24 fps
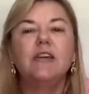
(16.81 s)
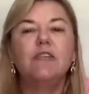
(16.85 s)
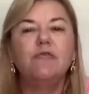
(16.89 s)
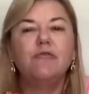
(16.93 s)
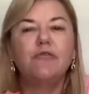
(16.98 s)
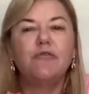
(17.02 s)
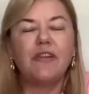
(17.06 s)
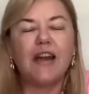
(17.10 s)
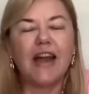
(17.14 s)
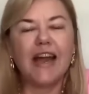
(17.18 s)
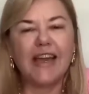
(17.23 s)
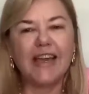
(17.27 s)
que
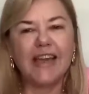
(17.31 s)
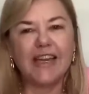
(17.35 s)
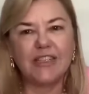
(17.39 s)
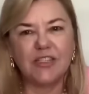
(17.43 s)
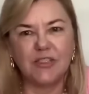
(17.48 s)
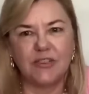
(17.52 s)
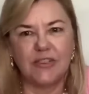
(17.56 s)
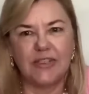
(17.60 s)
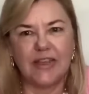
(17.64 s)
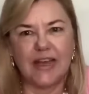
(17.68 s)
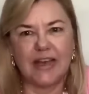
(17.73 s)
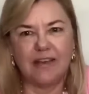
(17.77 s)
vai
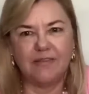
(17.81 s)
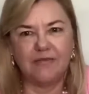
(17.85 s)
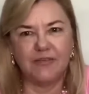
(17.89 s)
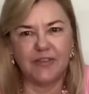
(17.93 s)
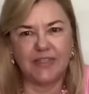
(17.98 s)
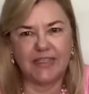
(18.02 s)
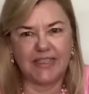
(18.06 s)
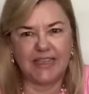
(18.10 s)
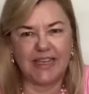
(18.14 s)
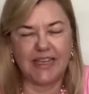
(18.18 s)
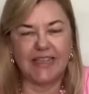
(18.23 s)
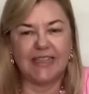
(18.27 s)
ajudar
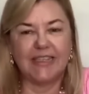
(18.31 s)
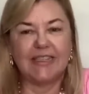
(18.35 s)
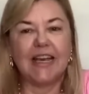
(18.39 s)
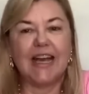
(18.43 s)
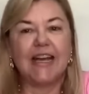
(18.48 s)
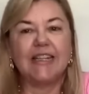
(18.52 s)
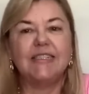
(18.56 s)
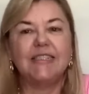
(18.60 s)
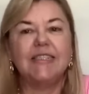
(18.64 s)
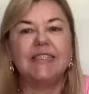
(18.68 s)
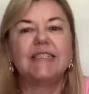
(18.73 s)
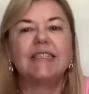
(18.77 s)
vocês
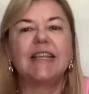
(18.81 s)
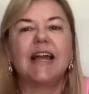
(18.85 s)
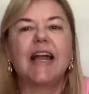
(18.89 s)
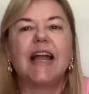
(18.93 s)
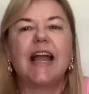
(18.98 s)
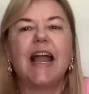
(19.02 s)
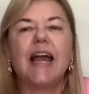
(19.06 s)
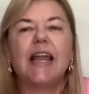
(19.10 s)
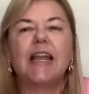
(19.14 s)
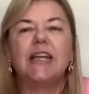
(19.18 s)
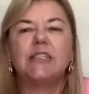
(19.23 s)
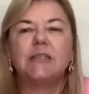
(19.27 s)
a
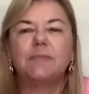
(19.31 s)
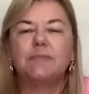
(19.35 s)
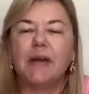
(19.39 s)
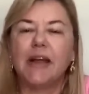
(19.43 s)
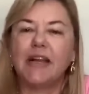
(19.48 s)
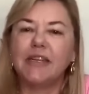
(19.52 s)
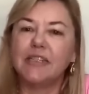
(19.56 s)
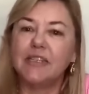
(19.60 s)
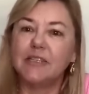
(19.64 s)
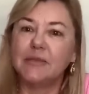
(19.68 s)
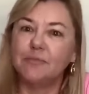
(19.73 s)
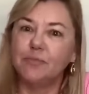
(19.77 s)
destacar as
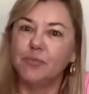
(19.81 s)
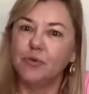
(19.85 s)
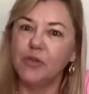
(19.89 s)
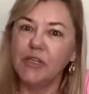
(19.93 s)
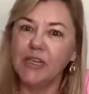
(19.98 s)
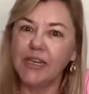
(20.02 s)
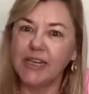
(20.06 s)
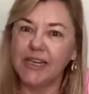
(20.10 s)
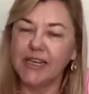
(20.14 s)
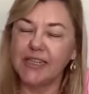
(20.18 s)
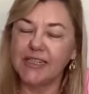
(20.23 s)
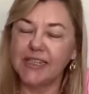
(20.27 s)
partes
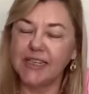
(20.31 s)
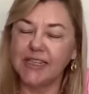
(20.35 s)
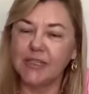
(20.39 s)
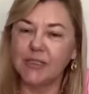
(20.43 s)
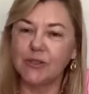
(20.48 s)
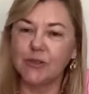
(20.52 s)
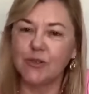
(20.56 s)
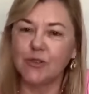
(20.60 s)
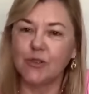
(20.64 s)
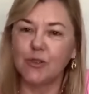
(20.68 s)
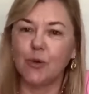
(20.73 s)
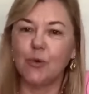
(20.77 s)
bonitas
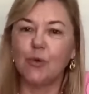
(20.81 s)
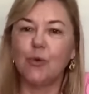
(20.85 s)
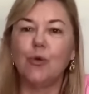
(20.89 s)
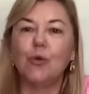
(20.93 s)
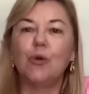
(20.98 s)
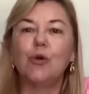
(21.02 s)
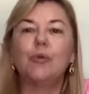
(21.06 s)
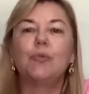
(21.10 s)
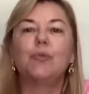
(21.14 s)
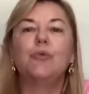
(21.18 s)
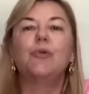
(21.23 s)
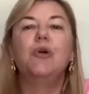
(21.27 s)
do seu
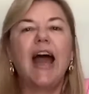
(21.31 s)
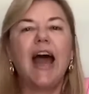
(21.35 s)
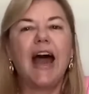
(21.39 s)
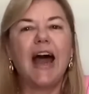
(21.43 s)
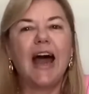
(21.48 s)
corpo,